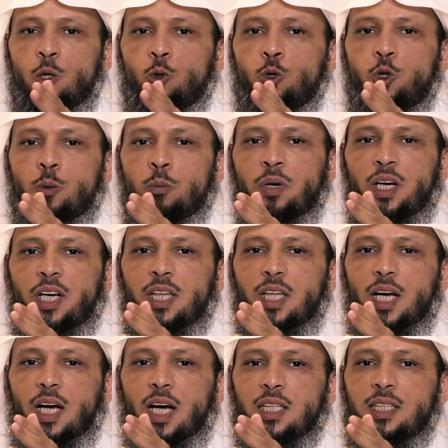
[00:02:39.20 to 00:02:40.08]
ثم
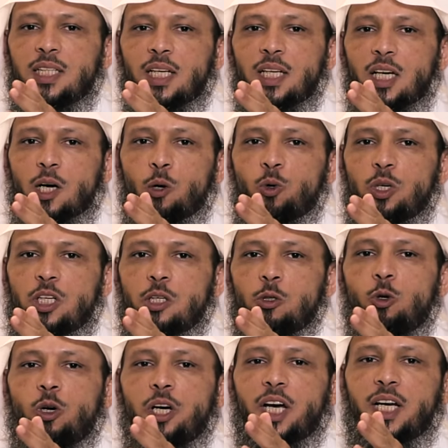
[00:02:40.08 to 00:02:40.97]
إذا أتى
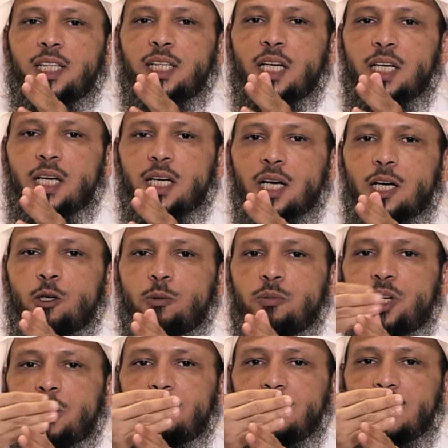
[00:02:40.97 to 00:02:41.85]
القوي اخترقهم
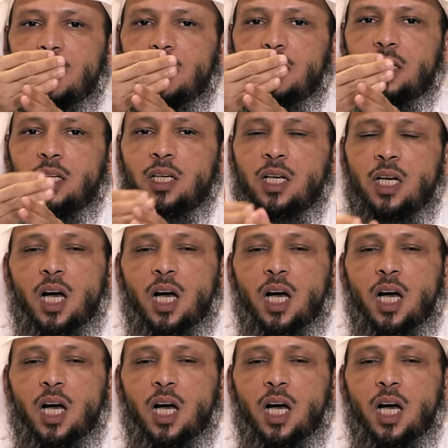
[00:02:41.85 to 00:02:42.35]
جميعا